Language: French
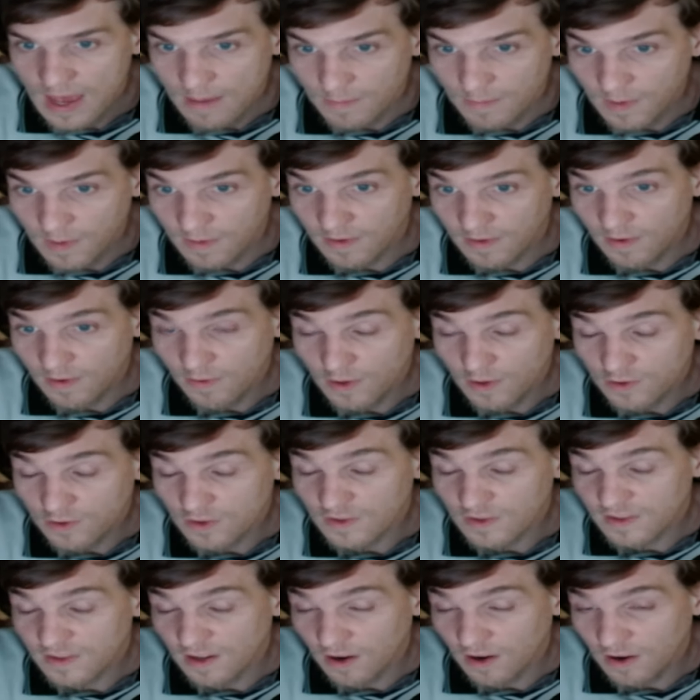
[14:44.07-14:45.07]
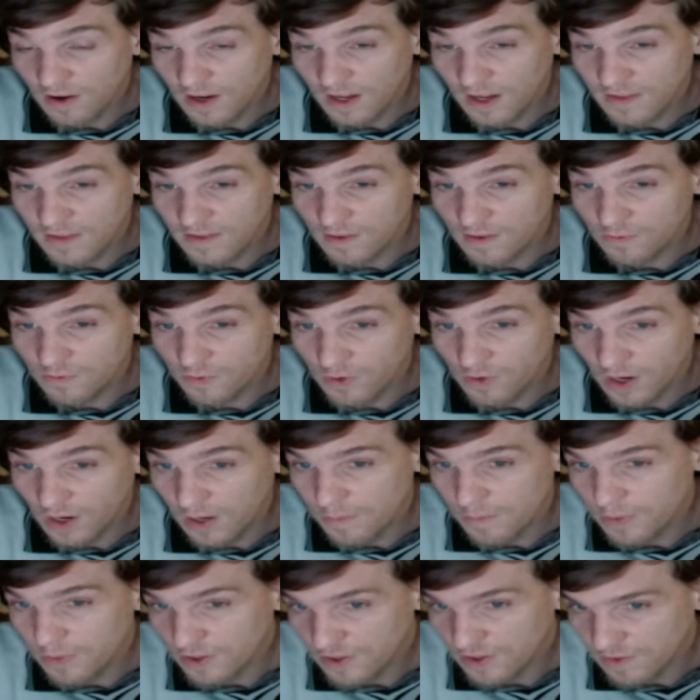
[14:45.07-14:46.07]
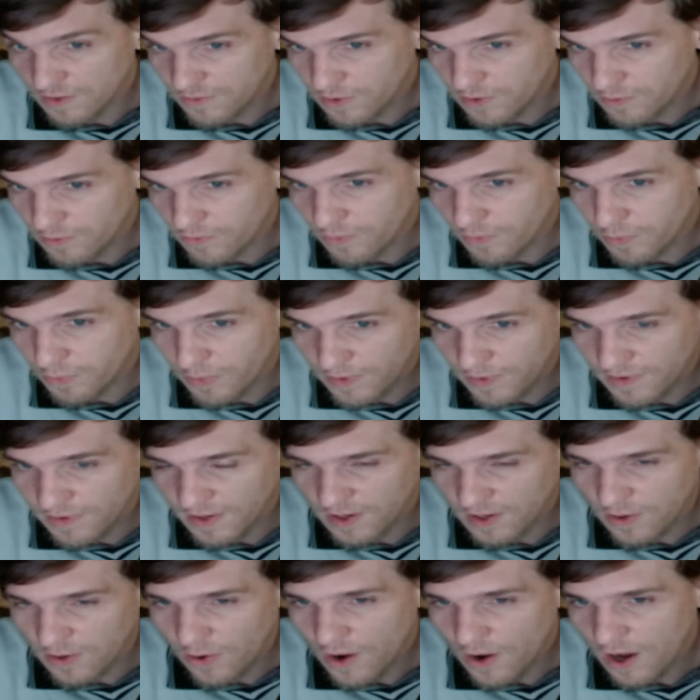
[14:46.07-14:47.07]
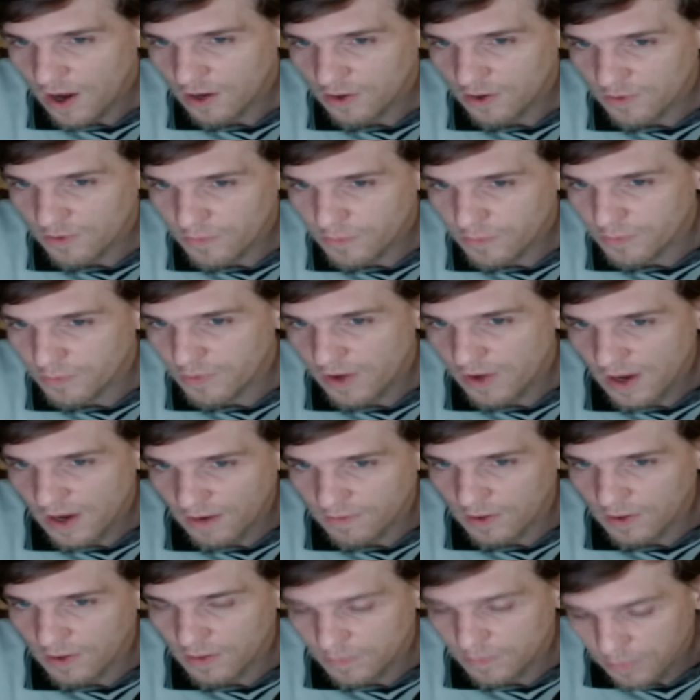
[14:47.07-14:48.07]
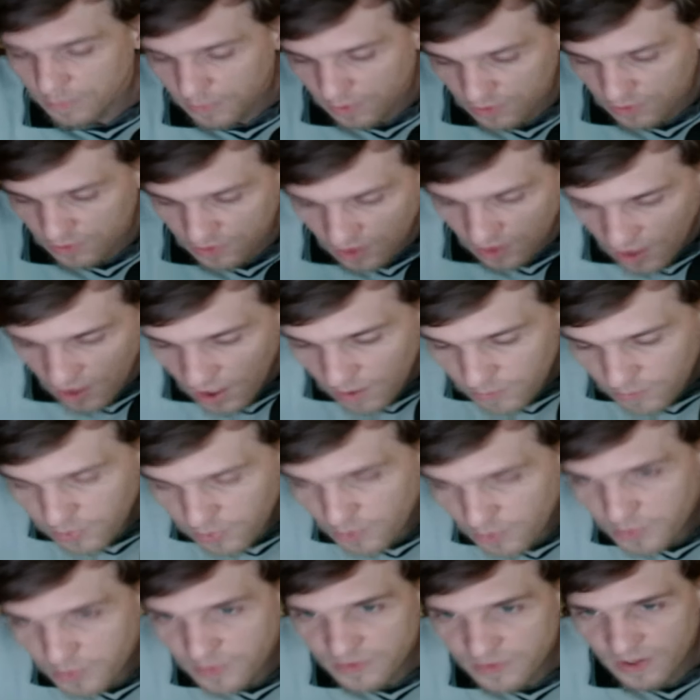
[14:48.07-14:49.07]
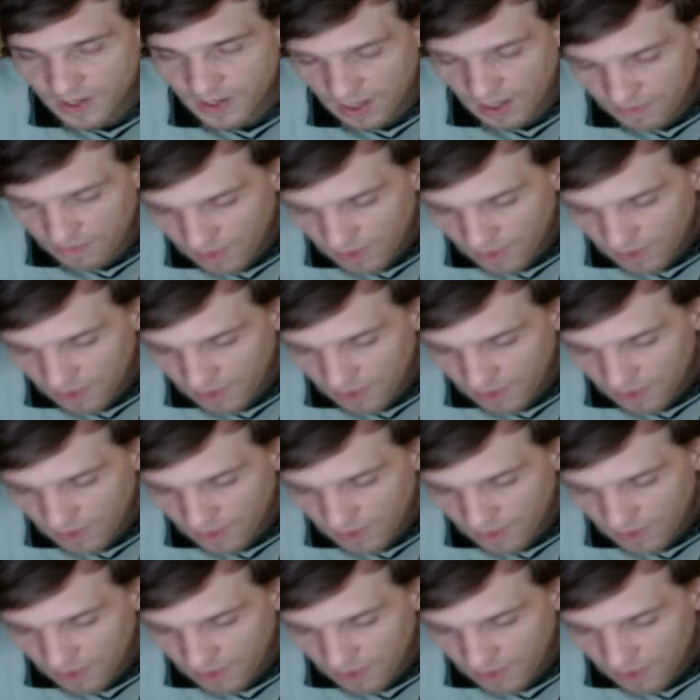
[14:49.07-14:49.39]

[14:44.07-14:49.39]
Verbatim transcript: mais si votre truc c'est en réalité de vouloir une Porsche il faut que vous puissiez croire que vous pouvez avoir une Porsche pour pouvoir